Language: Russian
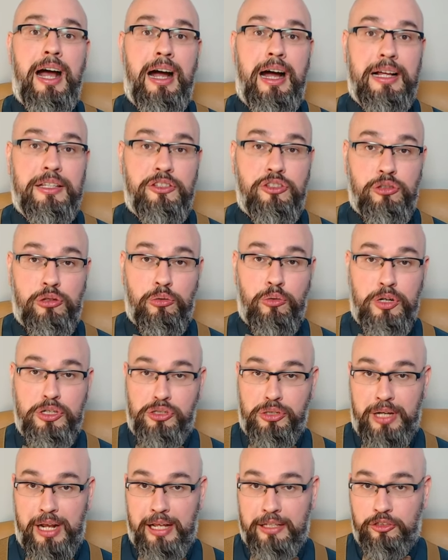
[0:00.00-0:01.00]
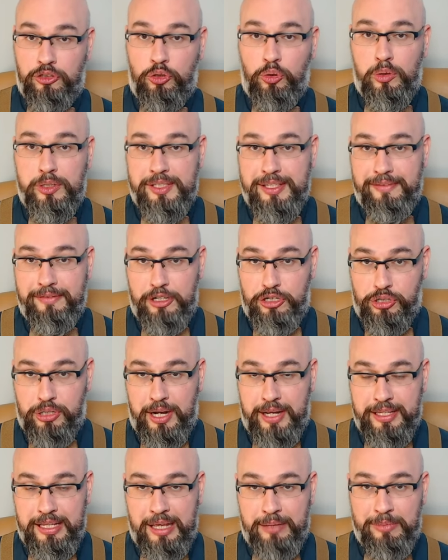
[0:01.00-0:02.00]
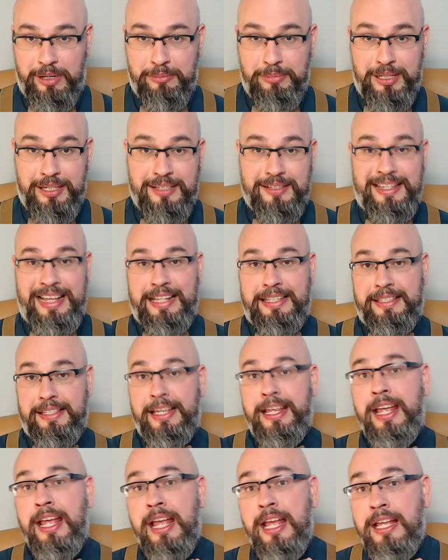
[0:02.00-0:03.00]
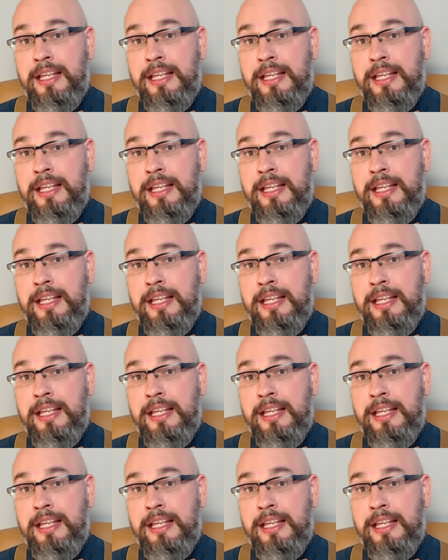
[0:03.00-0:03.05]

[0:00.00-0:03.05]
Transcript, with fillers: «Отсрочка до завершения мобилизации».